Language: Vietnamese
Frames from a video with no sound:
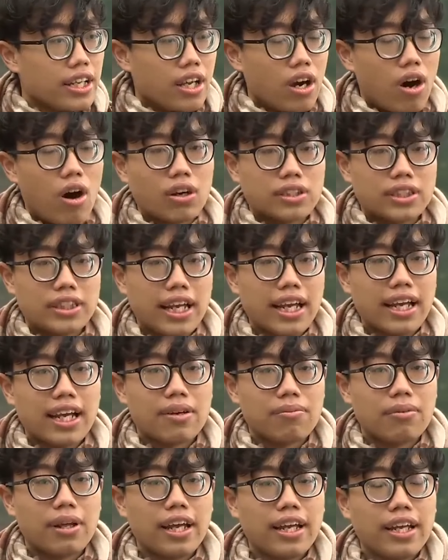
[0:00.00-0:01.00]
thì họ
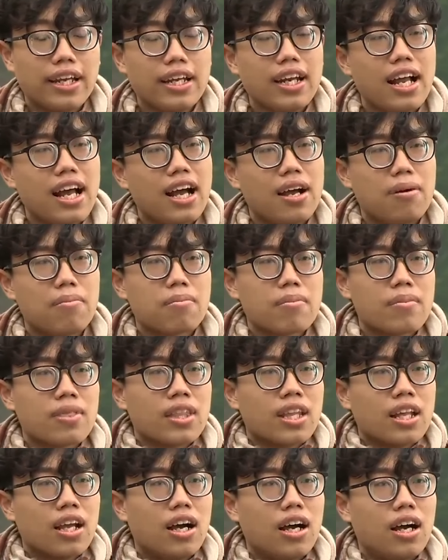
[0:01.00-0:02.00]
sẽ cảm thấy là
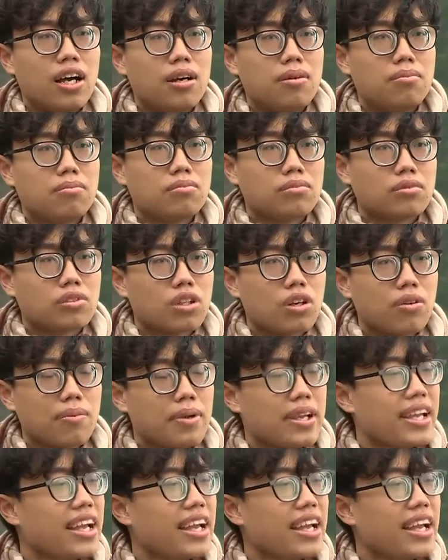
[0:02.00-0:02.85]
uh,